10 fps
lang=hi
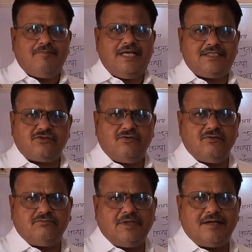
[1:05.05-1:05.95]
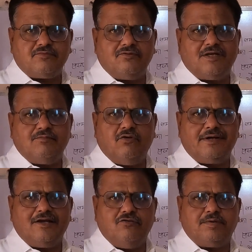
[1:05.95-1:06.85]
मैं इसको आपको मतलब
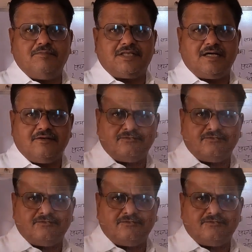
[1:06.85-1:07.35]
बोर्ड के ऊपर बता रहा